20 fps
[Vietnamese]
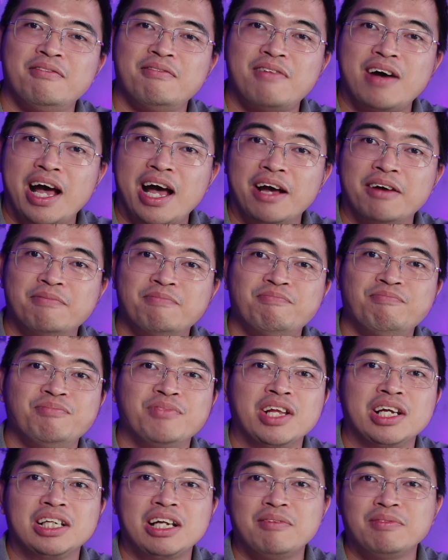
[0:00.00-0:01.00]
và
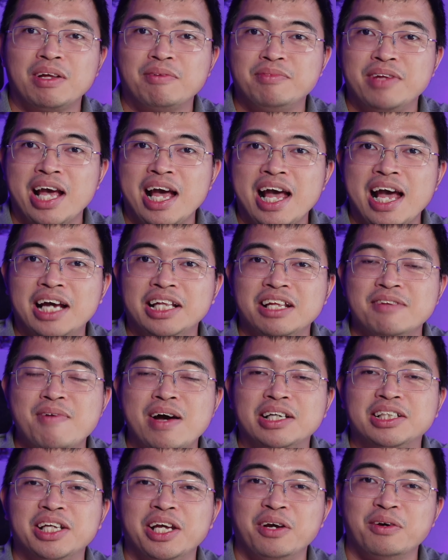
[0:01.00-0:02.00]
trong tầm giá 2 tới
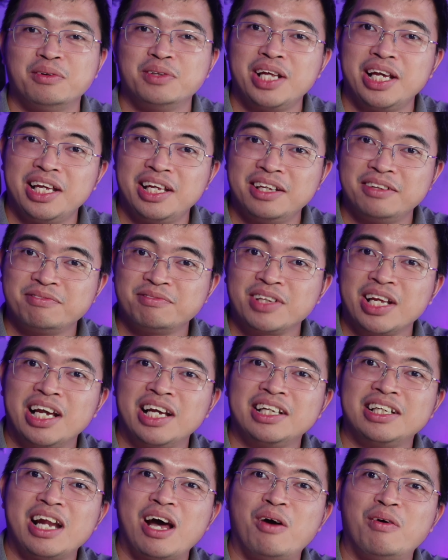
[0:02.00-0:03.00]
3 triệu thì
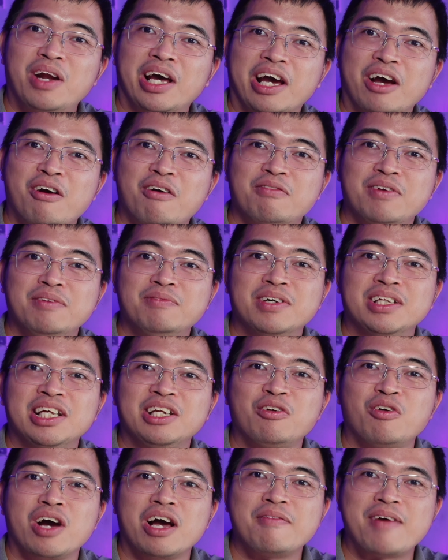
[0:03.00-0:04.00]
đâu là cái con phím ưa
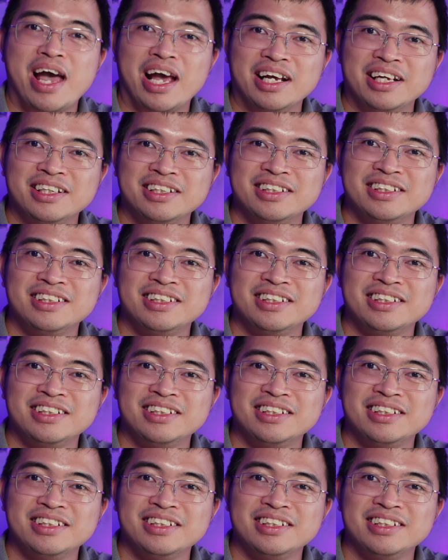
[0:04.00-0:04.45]
thích của các bạn.